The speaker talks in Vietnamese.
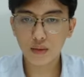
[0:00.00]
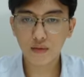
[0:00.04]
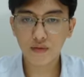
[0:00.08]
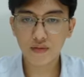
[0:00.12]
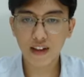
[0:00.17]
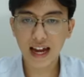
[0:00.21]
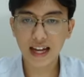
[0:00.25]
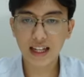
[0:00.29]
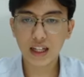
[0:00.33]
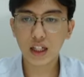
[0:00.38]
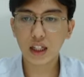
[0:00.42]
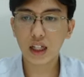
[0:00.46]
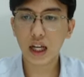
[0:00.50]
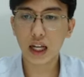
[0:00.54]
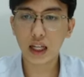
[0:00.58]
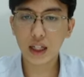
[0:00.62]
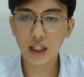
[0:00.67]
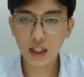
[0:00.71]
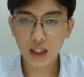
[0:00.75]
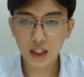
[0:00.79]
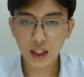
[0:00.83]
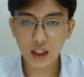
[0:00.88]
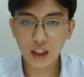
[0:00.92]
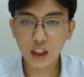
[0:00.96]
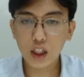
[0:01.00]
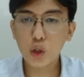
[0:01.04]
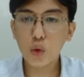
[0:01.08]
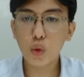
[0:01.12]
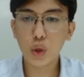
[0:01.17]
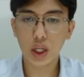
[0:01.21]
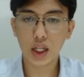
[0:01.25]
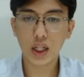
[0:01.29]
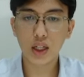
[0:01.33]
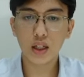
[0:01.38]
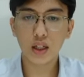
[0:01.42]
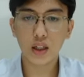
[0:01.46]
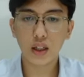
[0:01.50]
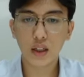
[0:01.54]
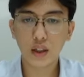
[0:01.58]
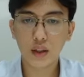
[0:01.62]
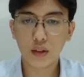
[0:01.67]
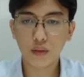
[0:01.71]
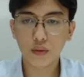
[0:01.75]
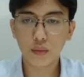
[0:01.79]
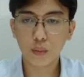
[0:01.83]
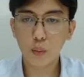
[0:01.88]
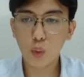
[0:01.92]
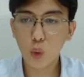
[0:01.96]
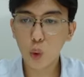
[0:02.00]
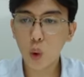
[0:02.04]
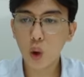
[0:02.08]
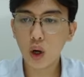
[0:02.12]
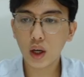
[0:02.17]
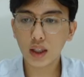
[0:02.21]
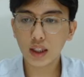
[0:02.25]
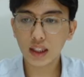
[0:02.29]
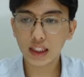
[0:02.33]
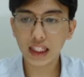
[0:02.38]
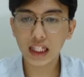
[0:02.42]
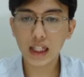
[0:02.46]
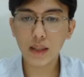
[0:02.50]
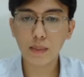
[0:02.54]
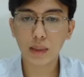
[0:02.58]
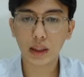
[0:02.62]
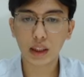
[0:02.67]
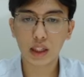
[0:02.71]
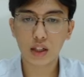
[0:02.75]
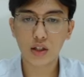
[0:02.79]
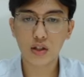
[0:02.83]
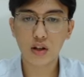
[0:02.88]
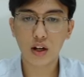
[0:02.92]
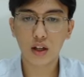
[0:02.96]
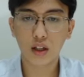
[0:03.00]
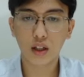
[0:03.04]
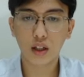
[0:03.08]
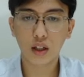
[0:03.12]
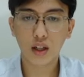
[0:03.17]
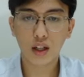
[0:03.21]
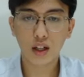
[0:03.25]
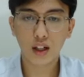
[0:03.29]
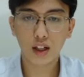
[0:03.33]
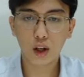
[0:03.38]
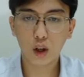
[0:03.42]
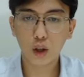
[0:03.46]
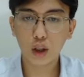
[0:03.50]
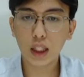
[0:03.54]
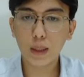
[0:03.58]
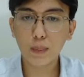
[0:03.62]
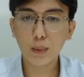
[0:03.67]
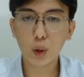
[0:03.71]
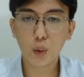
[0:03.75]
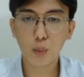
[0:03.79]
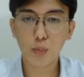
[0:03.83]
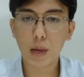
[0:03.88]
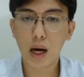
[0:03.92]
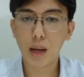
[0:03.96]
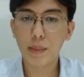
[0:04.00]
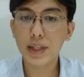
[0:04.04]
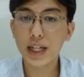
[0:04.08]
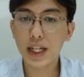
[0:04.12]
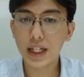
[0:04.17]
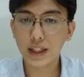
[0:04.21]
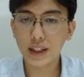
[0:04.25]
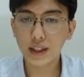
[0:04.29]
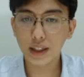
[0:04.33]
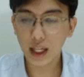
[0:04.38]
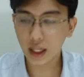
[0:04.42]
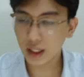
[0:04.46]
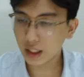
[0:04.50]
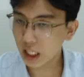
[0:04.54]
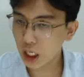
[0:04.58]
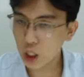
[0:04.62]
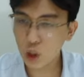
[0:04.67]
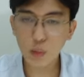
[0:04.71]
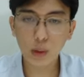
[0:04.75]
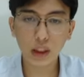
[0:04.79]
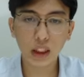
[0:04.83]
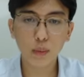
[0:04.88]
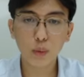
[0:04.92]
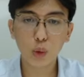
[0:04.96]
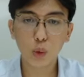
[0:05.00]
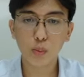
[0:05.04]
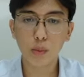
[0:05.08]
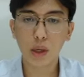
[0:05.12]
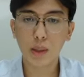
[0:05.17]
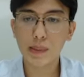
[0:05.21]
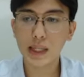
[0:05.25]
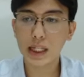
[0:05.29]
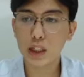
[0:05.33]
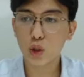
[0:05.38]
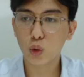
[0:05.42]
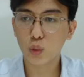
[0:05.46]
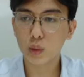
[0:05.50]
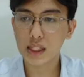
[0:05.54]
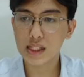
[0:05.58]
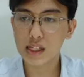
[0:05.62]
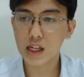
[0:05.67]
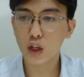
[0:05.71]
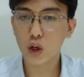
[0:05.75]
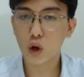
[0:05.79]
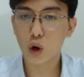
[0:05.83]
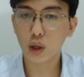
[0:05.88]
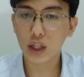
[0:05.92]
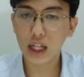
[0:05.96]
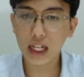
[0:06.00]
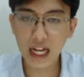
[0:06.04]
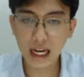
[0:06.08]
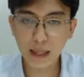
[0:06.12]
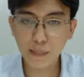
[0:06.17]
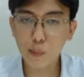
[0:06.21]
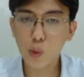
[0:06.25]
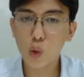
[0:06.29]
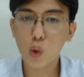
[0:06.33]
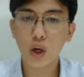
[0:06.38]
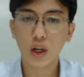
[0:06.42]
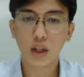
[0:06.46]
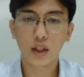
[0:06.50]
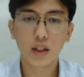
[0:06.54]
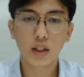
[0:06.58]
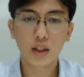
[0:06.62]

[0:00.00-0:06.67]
và những cái lưu ý mua khi mà thị trường nó tiếp tục mở biên nhé nếu mà tiếp tục mở biên chúng ta sẽ có cái cách mua